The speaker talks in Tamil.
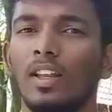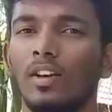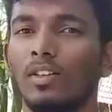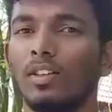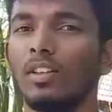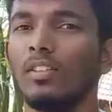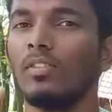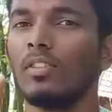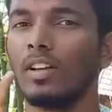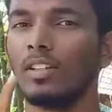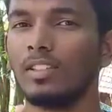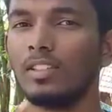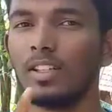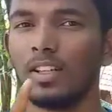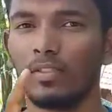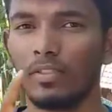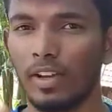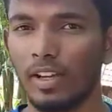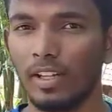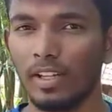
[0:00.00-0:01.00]
அதாவது ஃபஸ்ட்
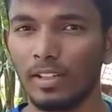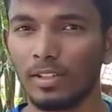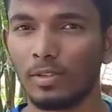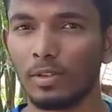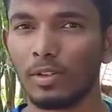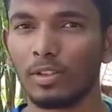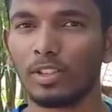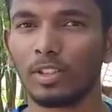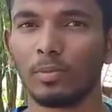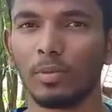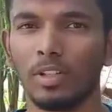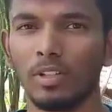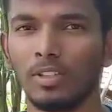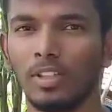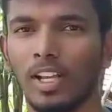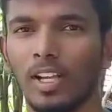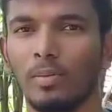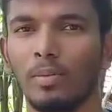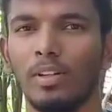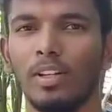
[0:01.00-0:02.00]
இயர் ஃபைனல் இயர் ஸ்டூடெண்ட்ஸுக்கு மட்டும்
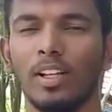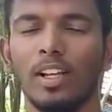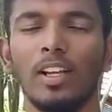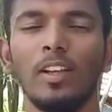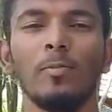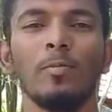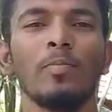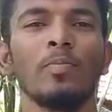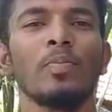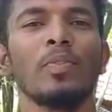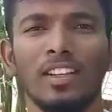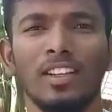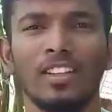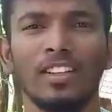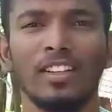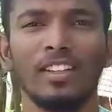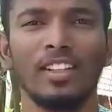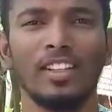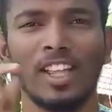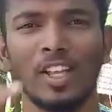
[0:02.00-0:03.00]
ஷேர் பண்ணுங்கள்
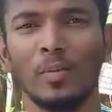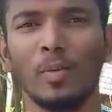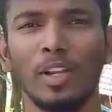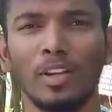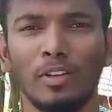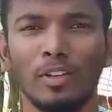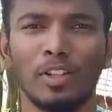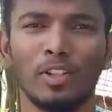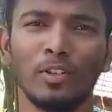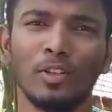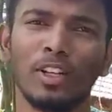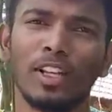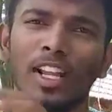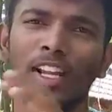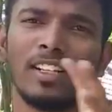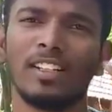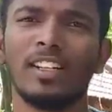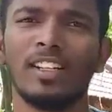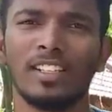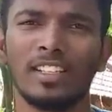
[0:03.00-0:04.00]
இதே மாதிரி வந்துட்டு உங்களுக்கு
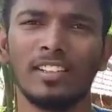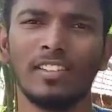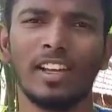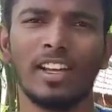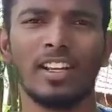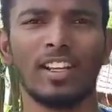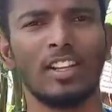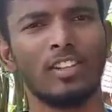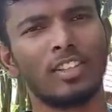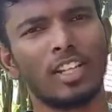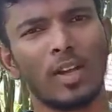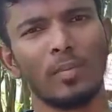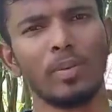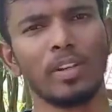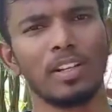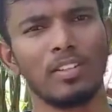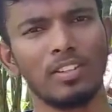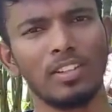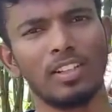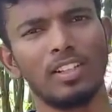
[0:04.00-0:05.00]
எலக்ட்ரானிக்ஸில் வேறு ஏதாவது
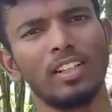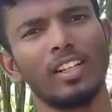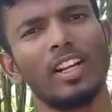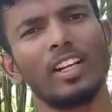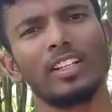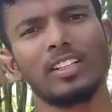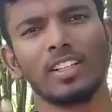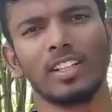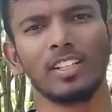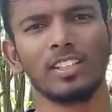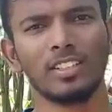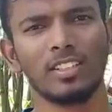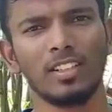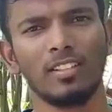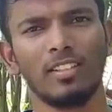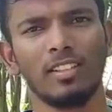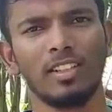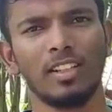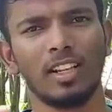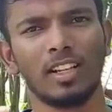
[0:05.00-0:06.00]
டாப்பிக்கில் வந்துட்டு
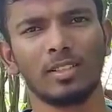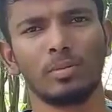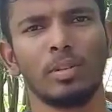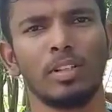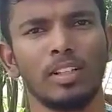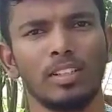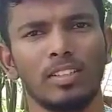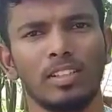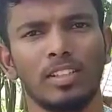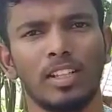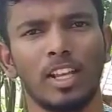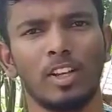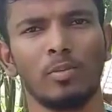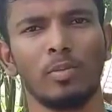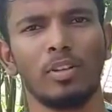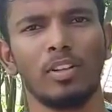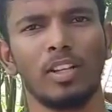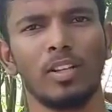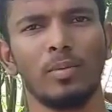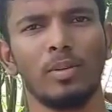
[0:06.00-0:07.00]
எலக்ட்ரானிக்ஸில் வந்துட்டு எக்ஸ்ப்ளனேஷன்
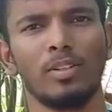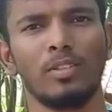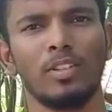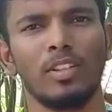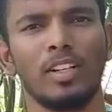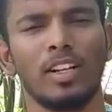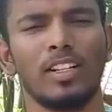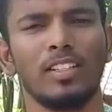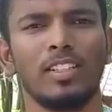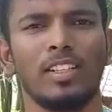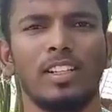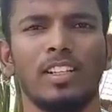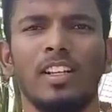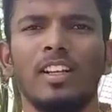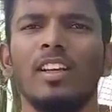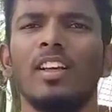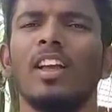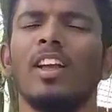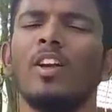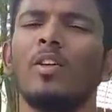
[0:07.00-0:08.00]
தேவைப்படுது அப்படின்னு சொல்லி நினச்சிங்கன்னா
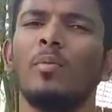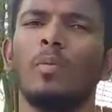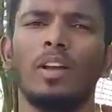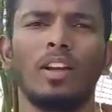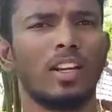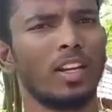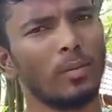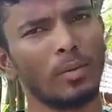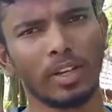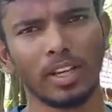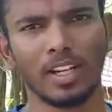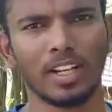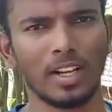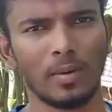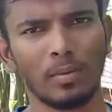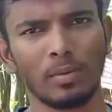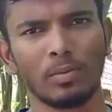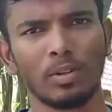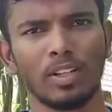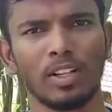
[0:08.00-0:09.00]
மறக்காமல் கீழே
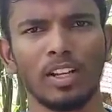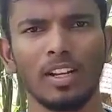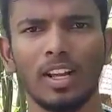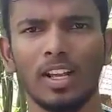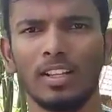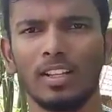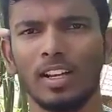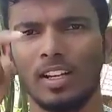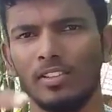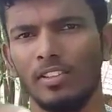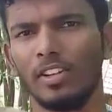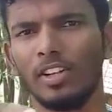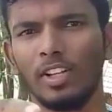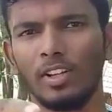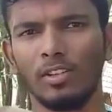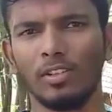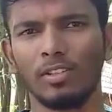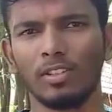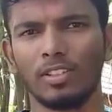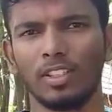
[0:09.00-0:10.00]
கமெண்ட் பண்ணுங்கள் நான் அதுக்கான
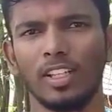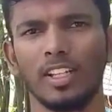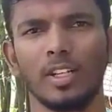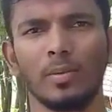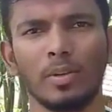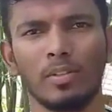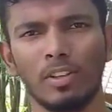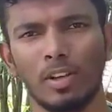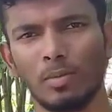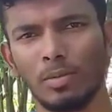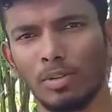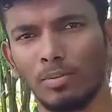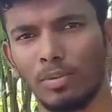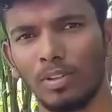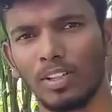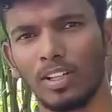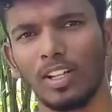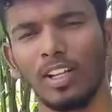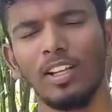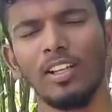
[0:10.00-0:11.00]
வீடியோ சீக்கிரமாகவே அப்லோட்
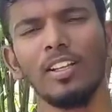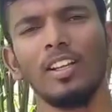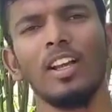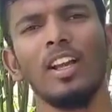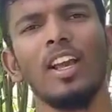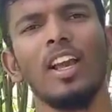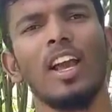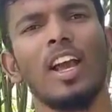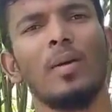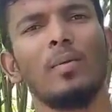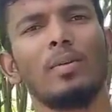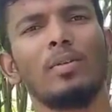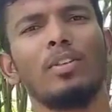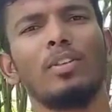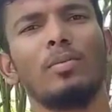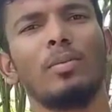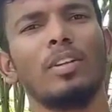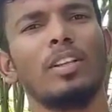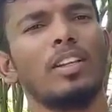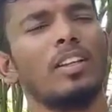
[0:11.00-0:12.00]
பண்ணுறேன் அப்புறம்
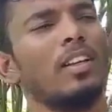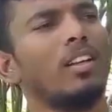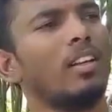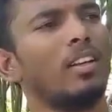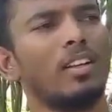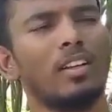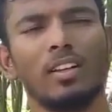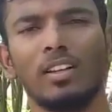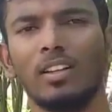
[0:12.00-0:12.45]
வந்துட்டு பார்த்தீங்கன்னா